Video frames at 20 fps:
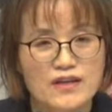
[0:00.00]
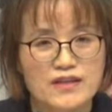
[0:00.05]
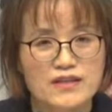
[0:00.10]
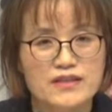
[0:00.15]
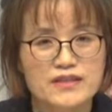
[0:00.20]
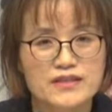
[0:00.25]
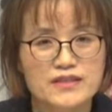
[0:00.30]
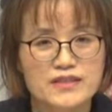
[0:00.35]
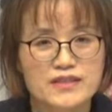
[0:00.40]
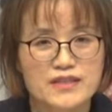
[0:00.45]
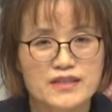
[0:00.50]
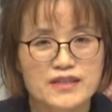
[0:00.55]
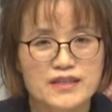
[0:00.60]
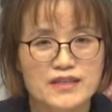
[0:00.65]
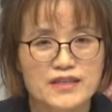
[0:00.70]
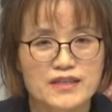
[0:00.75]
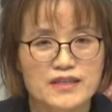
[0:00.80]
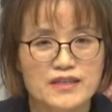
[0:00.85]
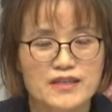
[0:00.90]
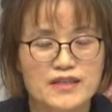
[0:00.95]

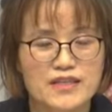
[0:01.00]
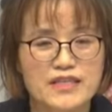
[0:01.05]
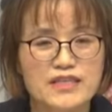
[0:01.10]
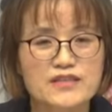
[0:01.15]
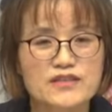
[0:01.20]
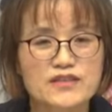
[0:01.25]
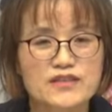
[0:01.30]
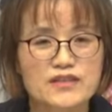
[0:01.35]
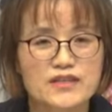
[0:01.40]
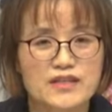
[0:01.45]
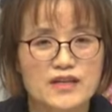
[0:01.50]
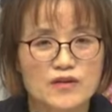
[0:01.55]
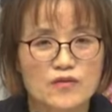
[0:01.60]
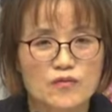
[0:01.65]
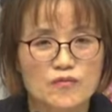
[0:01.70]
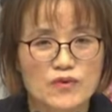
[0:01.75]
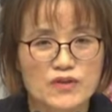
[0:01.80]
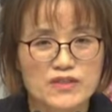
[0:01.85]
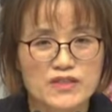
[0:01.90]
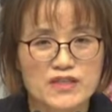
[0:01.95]
이것이
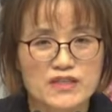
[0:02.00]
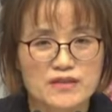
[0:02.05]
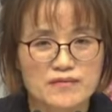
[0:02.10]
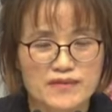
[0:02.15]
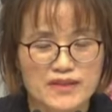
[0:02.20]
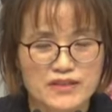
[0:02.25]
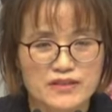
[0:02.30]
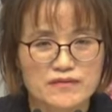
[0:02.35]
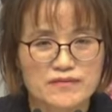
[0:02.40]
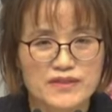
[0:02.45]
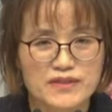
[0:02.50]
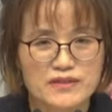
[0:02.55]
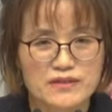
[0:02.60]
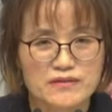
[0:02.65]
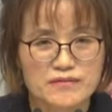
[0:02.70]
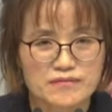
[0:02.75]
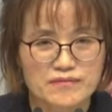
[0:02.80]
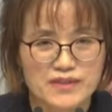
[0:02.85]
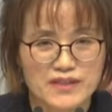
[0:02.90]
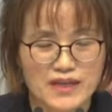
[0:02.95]
인격이라고 목사님
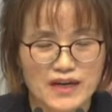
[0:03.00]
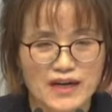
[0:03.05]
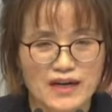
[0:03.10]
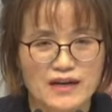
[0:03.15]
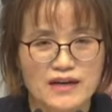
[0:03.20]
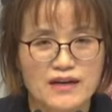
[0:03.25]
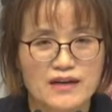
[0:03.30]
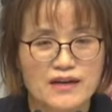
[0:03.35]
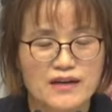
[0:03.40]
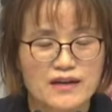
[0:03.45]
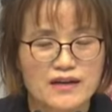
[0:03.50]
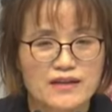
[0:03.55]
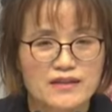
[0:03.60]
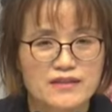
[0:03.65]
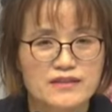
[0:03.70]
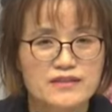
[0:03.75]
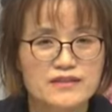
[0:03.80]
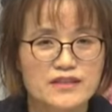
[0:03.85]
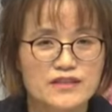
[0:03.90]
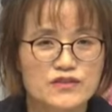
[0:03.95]
말씀하셨습니다.
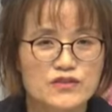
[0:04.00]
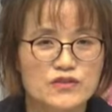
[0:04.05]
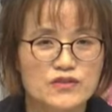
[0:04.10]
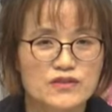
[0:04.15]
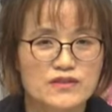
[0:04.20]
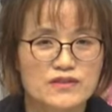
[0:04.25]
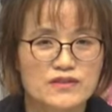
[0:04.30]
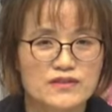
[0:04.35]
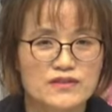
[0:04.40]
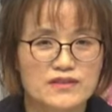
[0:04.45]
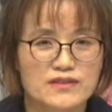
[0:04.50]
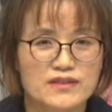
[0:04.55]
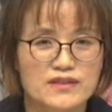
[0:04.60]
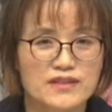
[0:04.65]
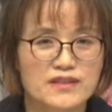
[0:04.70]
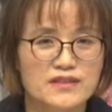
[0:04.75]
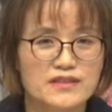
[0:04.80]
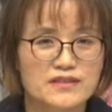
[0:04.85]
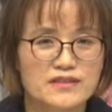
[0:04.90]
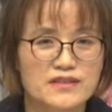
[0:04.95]
근데 저는
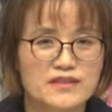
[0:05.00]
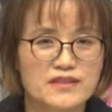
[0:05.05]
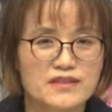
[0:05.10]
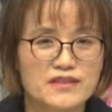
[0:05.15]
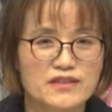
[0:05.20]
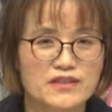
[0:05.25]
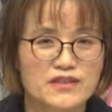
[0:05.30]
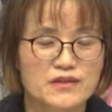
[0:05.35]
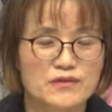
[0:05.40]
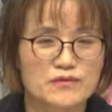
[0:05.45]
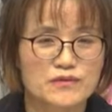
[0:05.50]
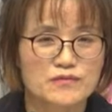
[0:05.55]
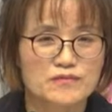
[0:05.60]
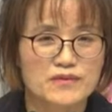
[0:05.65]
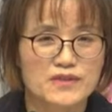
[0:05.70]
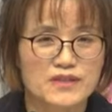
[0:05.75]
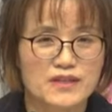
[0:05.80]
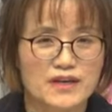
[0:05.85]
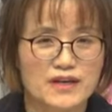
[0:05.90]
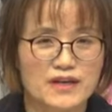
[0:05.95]
이런 인격이
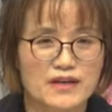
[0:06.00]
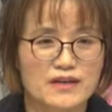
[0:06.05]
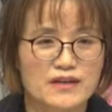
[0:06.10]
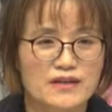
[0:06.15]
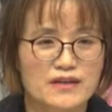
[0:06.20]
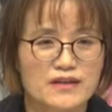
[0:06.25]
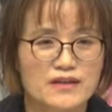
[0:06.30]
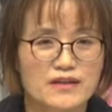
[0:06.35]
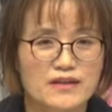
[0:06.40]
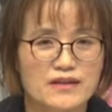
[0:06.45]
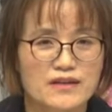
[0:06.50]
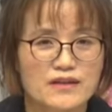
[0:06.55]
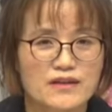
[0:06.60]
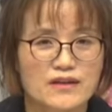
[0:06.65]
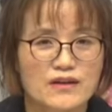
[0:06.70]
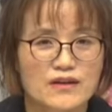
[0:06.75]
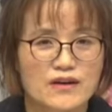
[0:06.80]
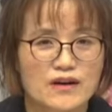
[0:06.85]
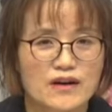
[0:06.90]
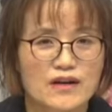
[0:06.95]
없습니다.
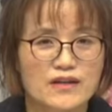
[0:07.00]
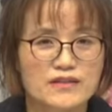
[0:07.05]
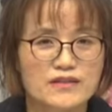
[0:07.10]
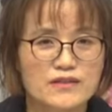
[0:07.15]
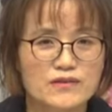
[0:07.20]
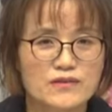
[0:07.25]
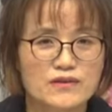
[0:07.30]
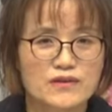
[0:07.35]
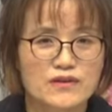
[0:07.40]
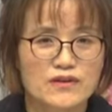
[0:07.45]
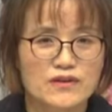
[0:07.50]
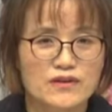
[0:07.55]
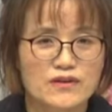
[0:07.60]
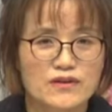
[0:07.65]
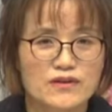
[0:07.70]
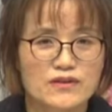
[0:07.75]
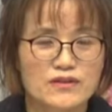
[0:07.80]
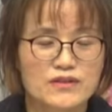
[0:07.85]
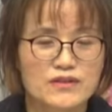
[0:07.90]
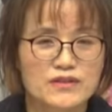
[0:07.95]

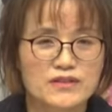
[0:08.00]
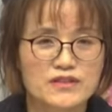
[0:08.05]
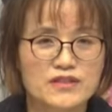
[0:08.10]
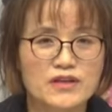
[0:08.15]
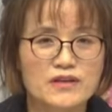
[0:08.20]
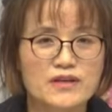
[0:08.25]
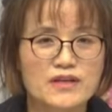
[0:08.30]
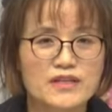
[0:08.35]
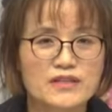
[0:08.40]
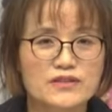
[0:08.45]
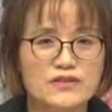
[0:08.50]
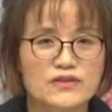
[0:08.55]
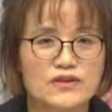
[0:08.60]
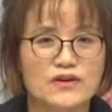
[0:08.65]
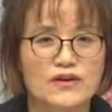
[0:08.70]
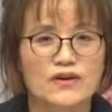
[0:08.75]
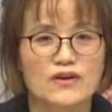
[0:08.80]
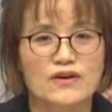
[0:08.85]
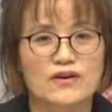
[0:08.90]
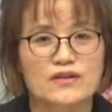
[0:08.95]
아니요.
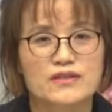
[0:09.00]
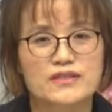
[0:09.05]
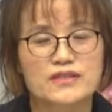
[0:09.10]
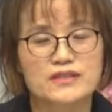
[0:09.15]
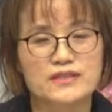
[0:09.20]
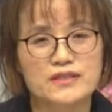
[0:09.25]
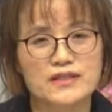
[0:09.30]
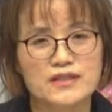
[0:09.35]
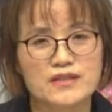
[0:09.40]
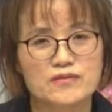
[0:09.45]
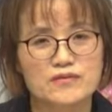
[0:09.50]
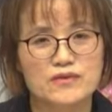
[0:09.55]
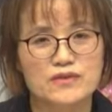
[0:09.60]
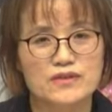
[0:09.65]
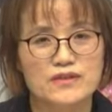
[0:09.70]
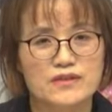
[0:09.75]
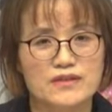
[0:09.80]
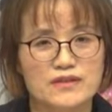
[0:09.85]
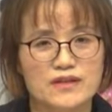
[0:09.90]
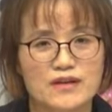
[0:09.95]
쳐야죠. 저
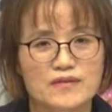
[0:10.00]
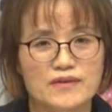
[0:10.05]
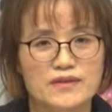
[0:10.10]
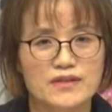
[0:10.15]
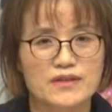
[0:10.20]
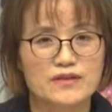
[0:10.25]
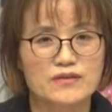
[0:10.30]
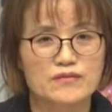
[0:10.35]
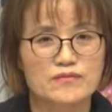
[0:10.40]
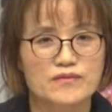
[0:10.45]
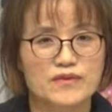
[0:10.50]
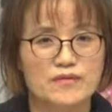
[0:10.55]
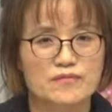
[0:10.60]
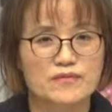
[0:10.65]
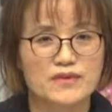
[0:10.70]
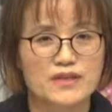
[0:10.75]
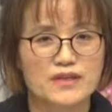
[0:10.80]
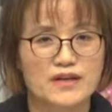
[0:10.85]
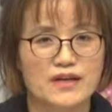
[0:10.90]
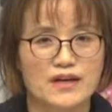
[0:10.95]
사람이 가만 놔두면
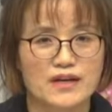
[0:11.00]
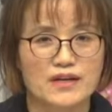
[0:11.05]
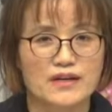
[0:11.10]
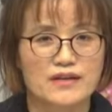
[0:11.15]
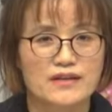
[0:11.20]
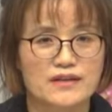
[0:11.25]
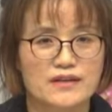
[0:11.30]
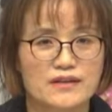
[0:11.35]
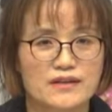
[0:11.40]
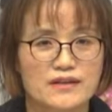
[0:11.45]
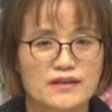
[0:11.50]
됩니까?